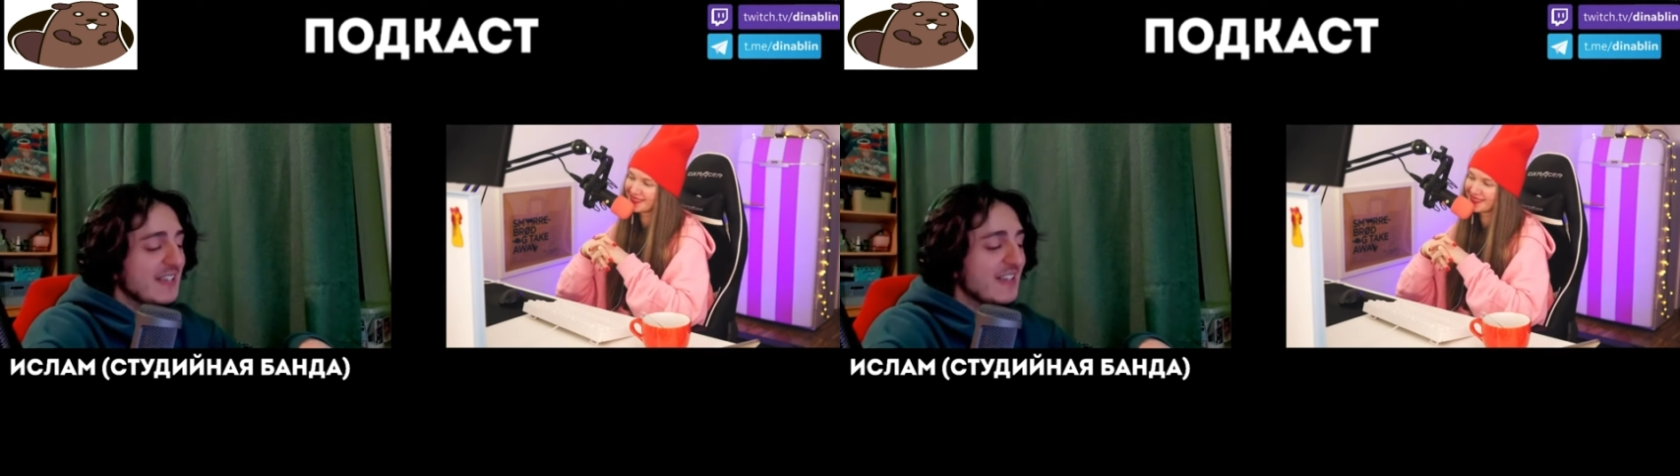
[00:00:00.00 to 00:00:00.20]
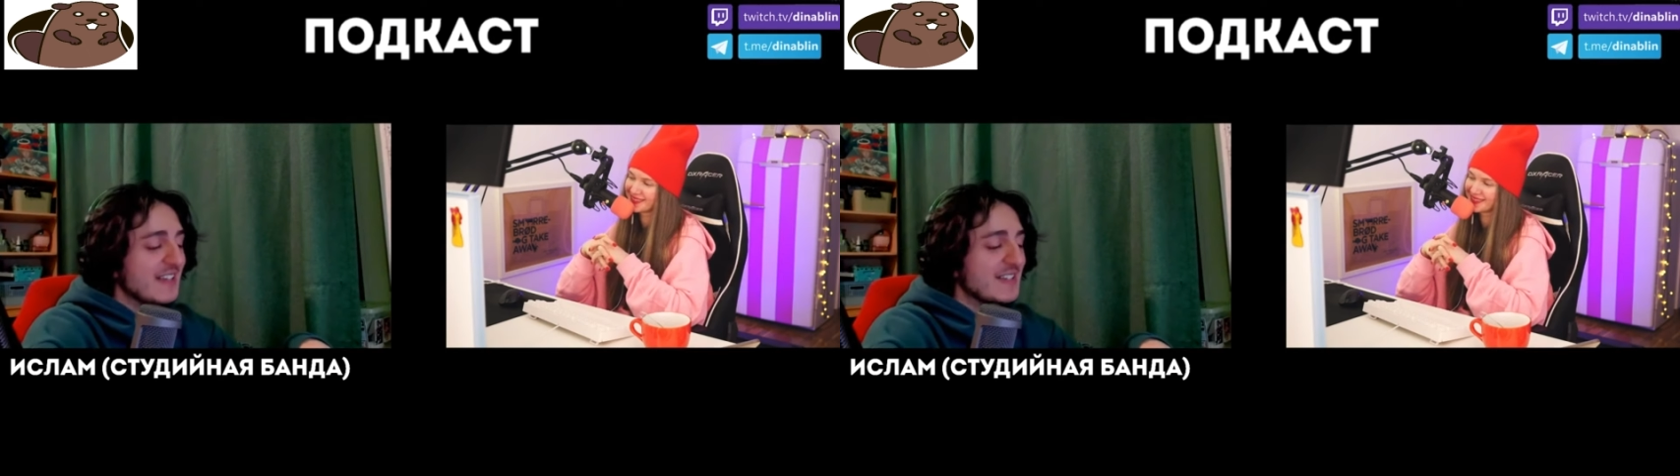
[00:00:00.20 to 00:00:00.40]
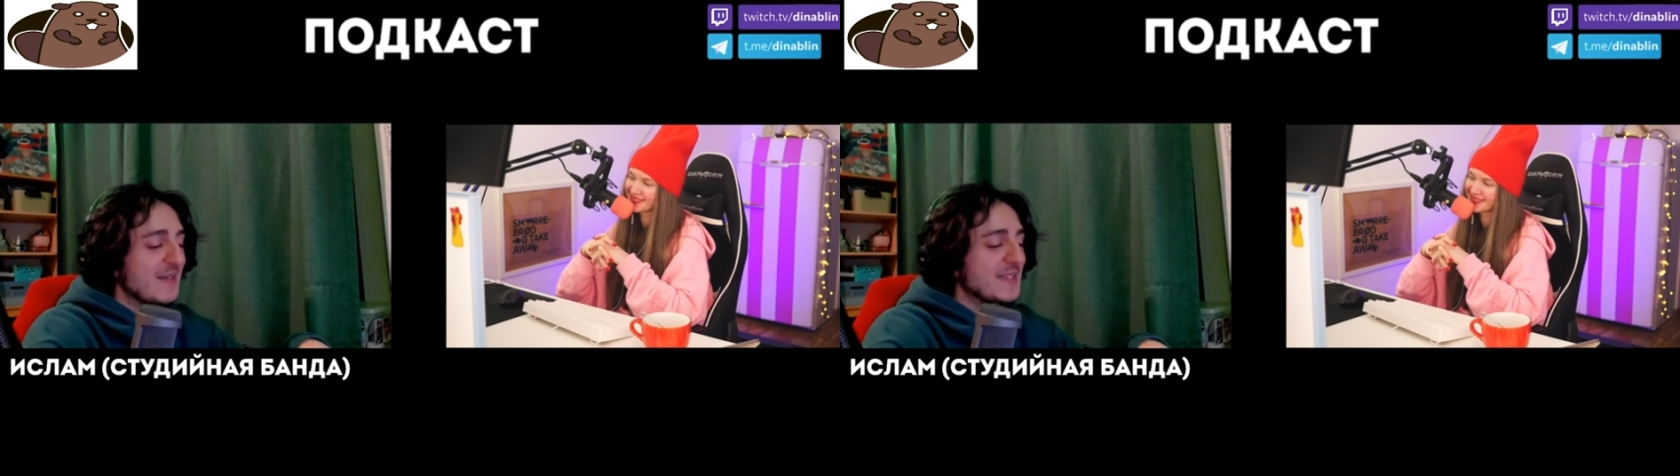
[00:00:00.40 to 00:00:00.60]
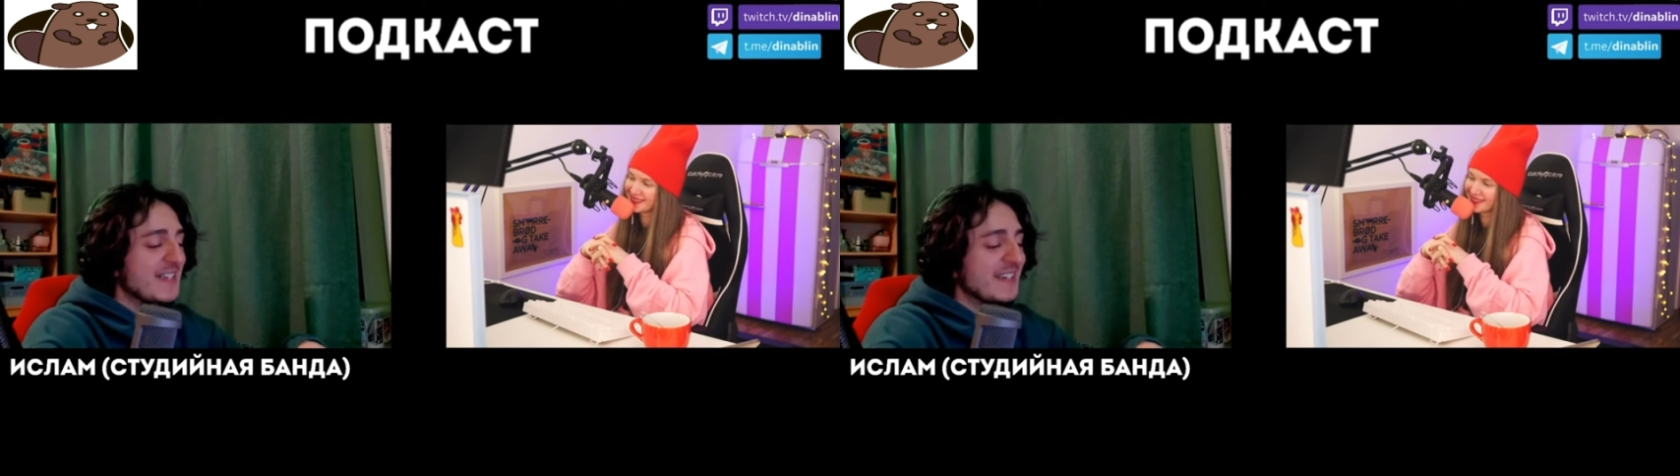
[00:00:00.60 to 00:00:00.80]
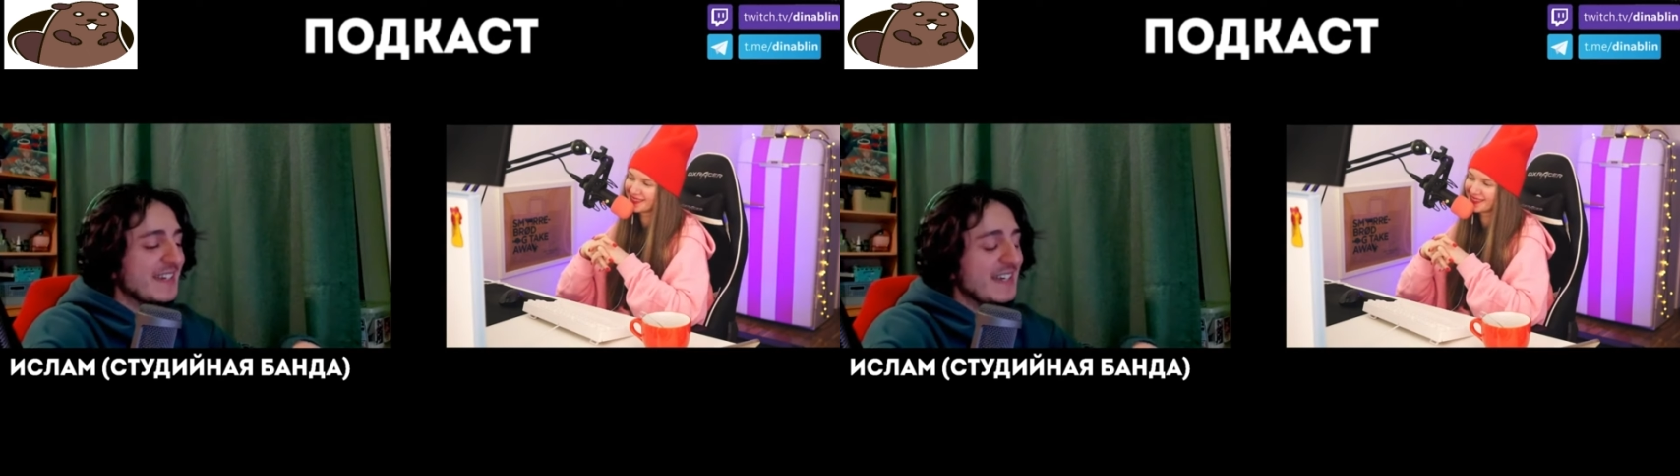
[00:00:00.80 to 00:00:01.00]
Не, на самом
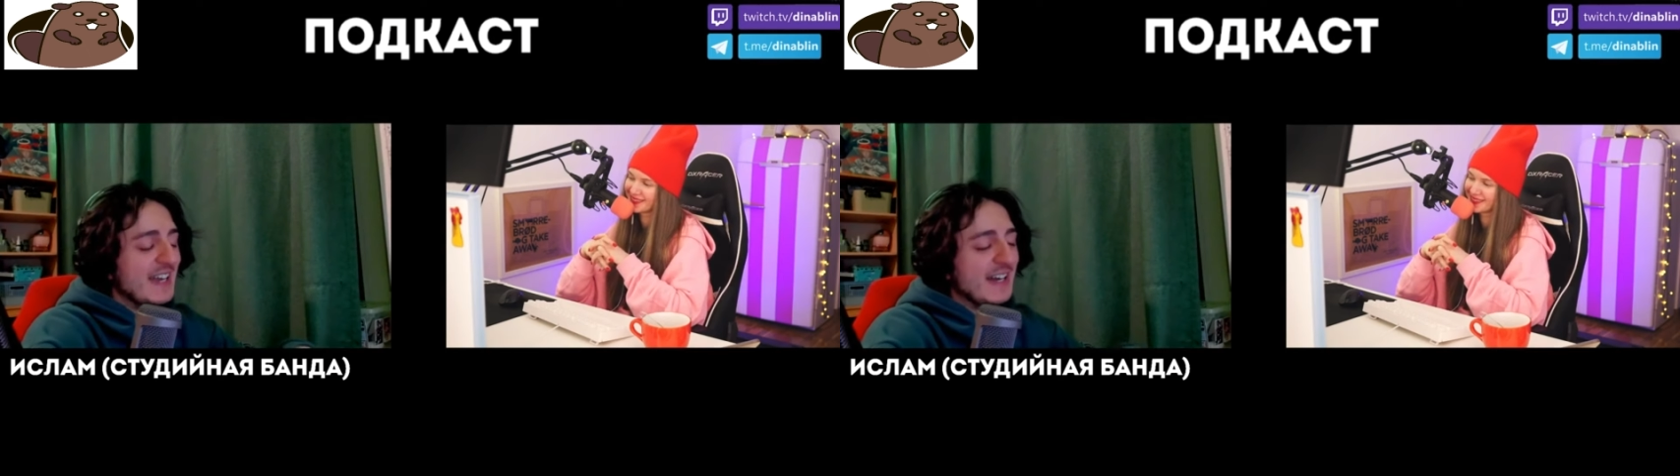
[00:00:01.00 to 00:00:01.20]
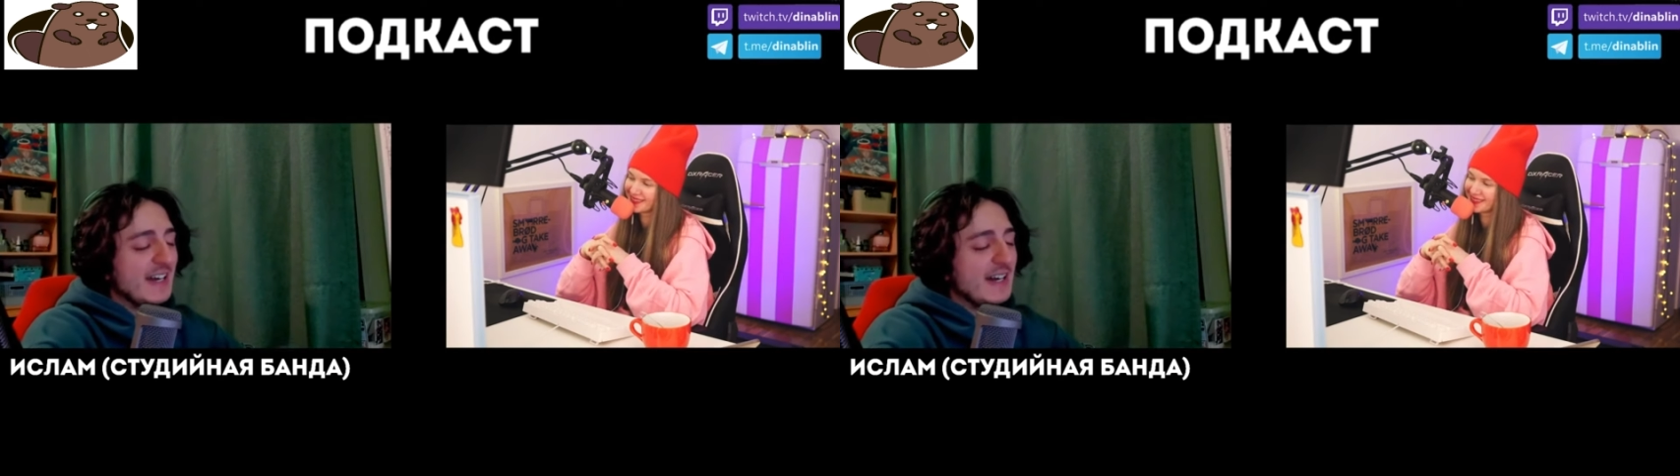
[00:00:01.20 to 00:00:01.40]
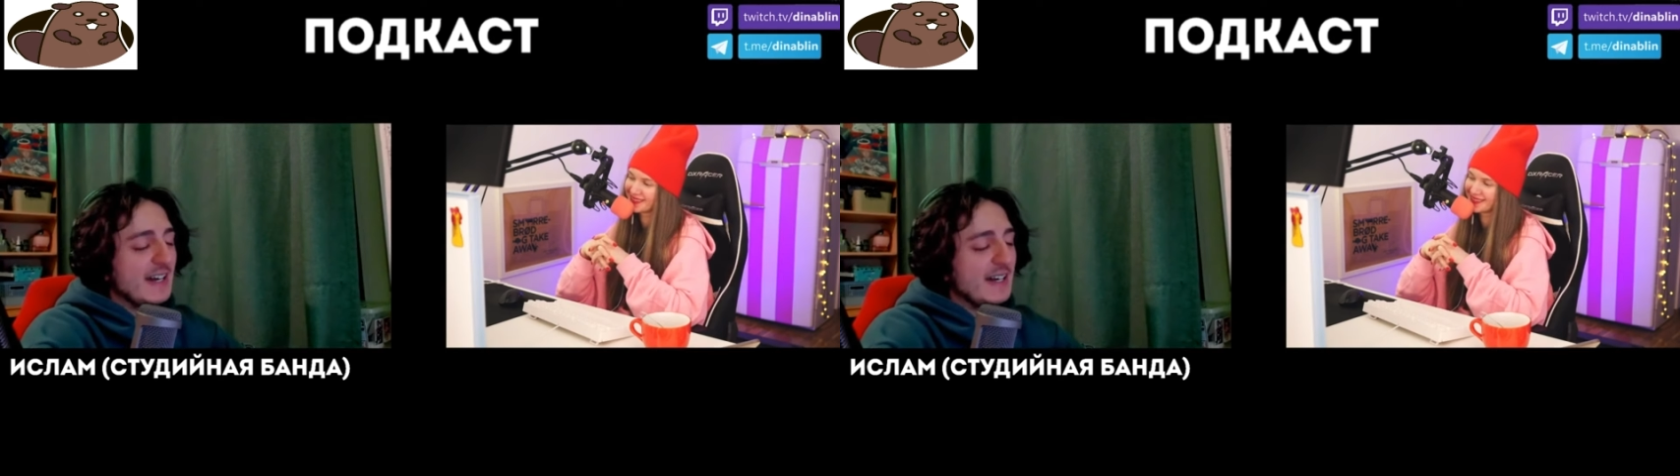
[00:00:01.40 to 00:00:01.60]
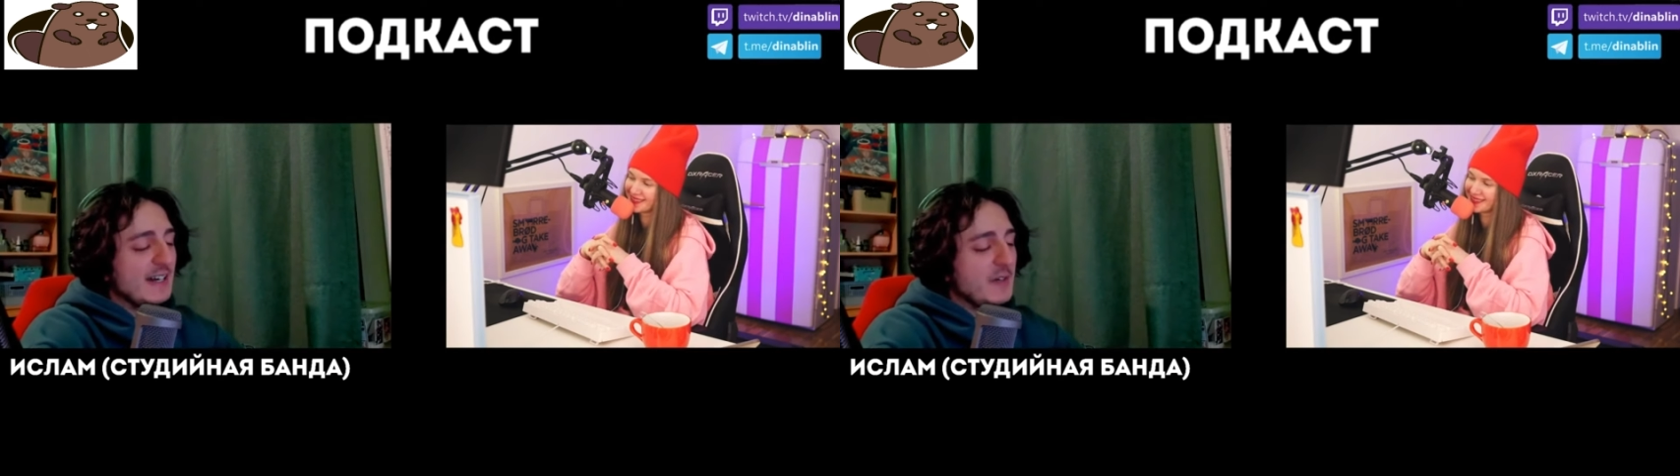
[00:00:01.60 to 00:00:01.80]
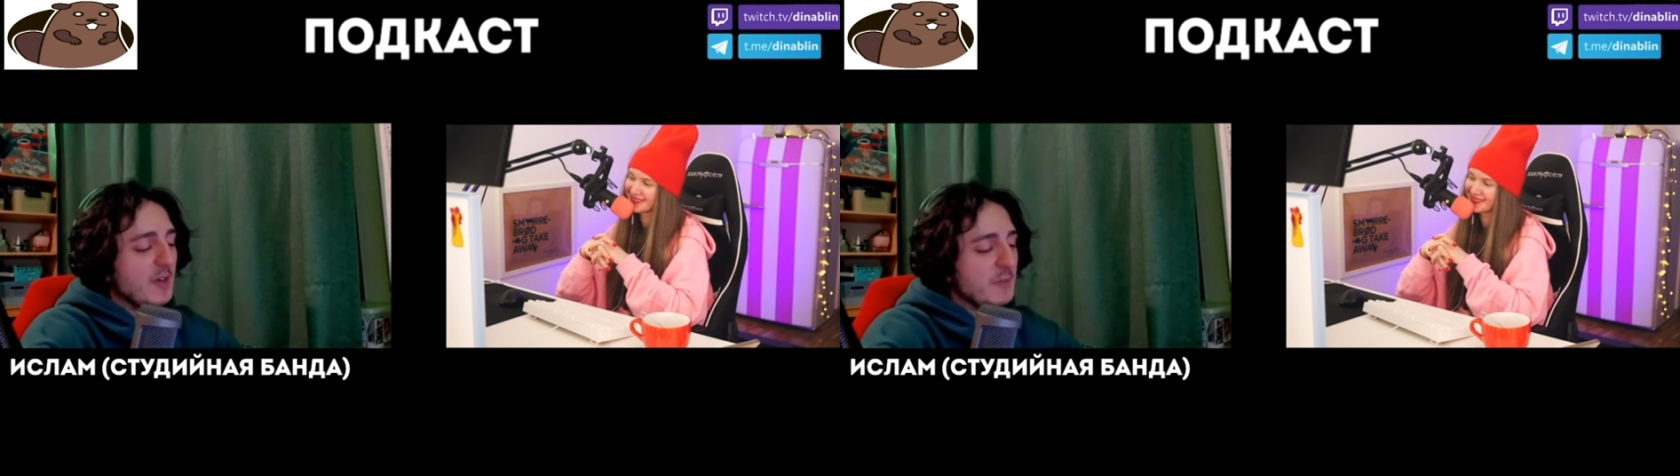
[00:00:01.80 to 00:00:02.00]
деле,
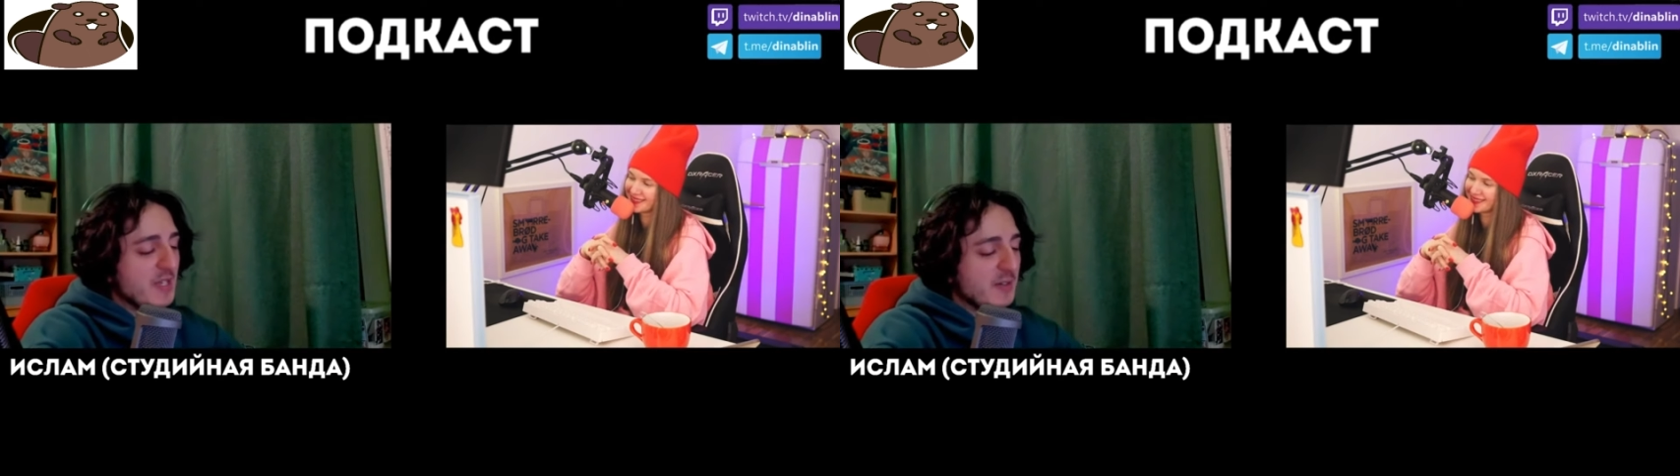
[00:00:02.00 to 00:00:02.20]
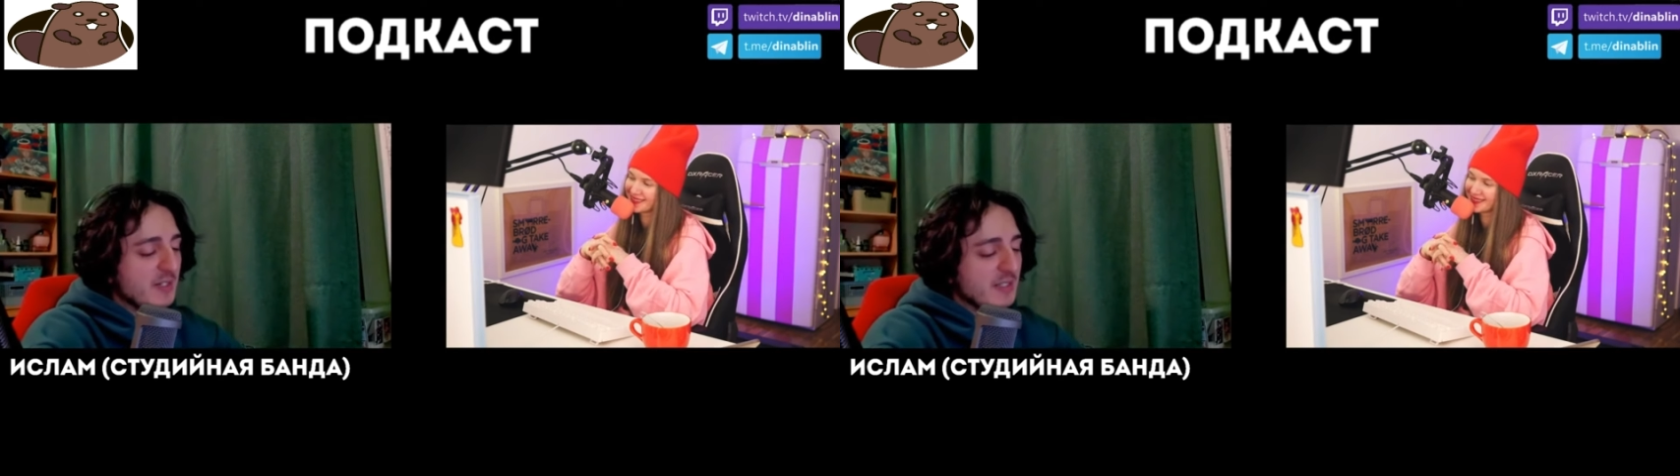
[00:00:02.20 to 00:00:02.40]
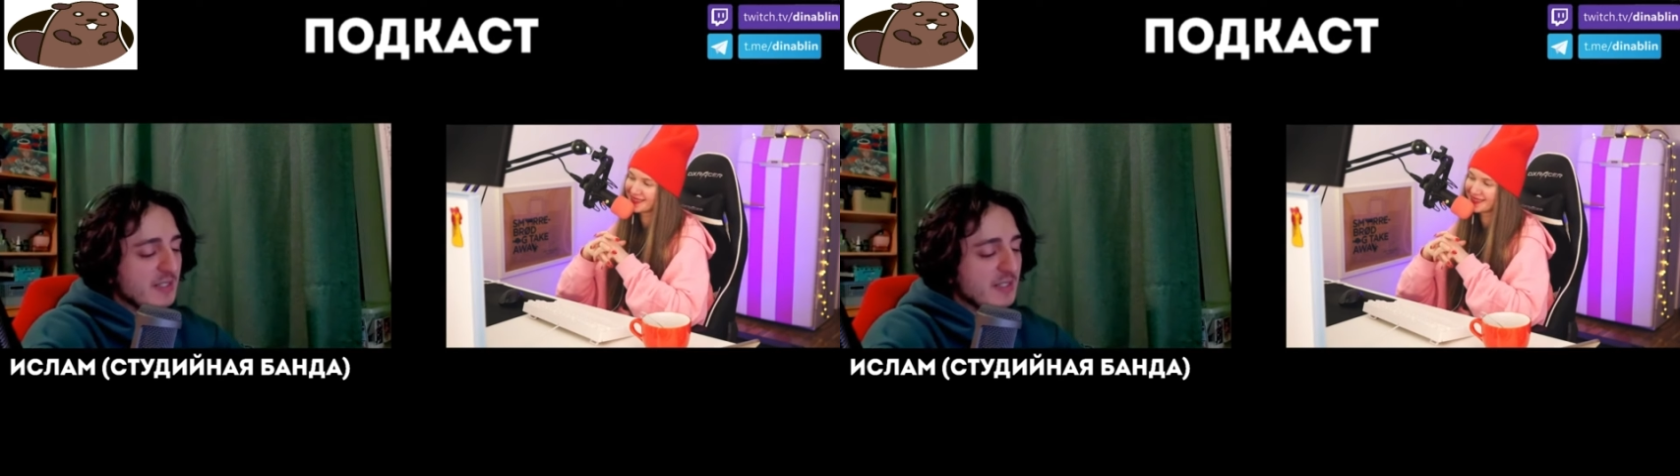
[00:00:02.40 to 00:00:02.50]
э, во-первых,